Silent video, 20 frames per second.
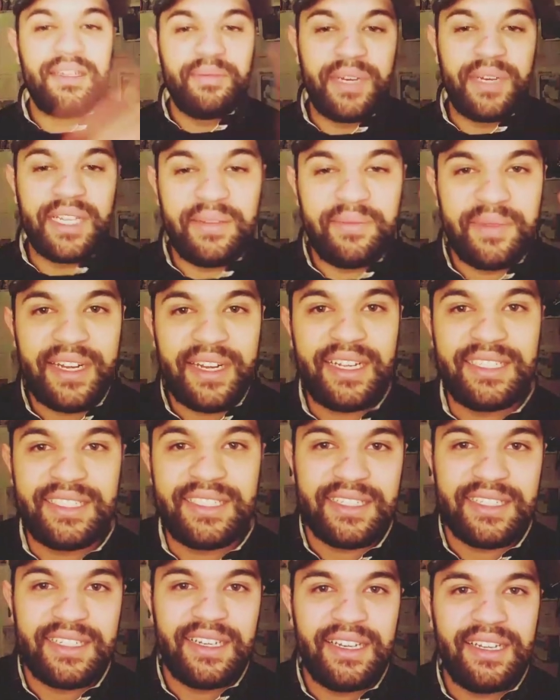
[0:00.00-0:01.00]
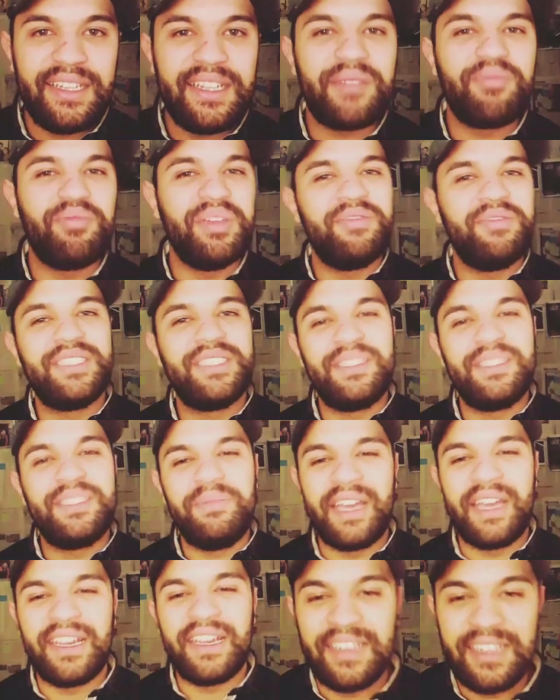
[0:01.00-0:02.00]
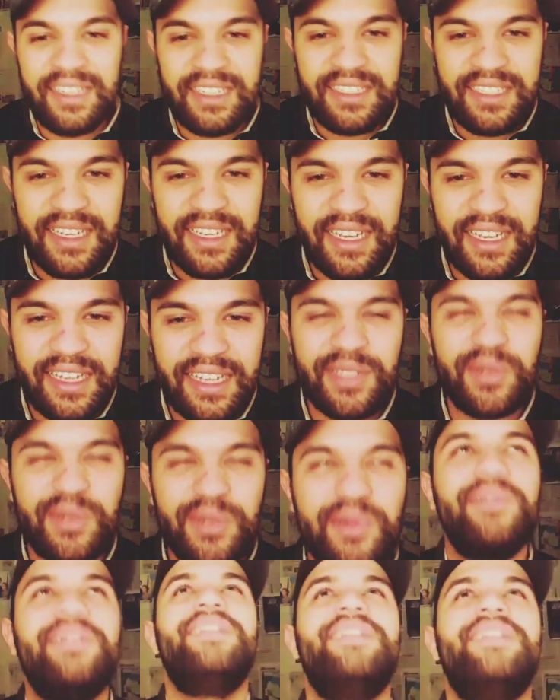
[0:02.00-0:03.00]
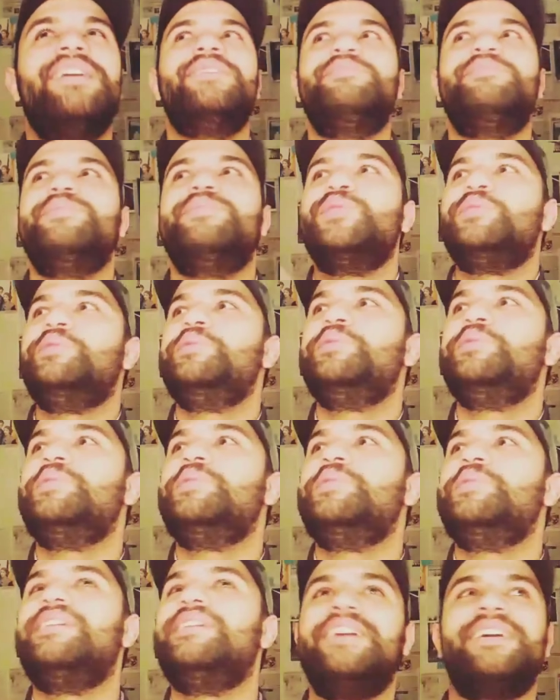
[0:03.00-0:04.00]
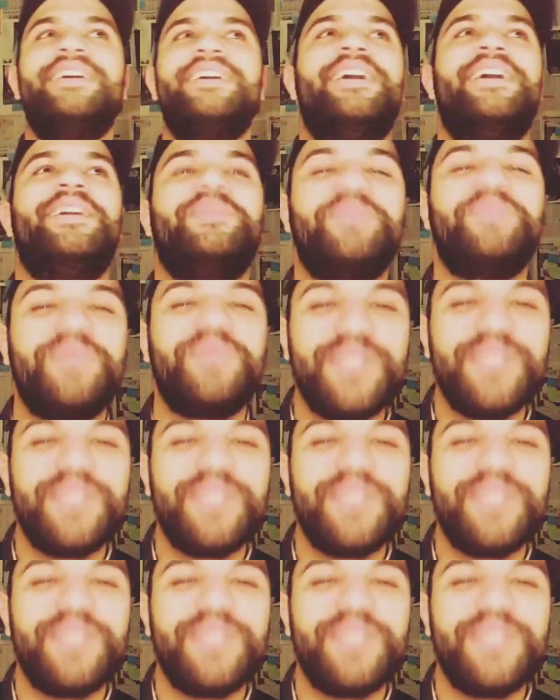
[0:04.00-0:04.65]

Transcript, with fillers: بعض المرات انا ربي فاش يبعد علينا شي خير تنقول الحمد لله يا ربي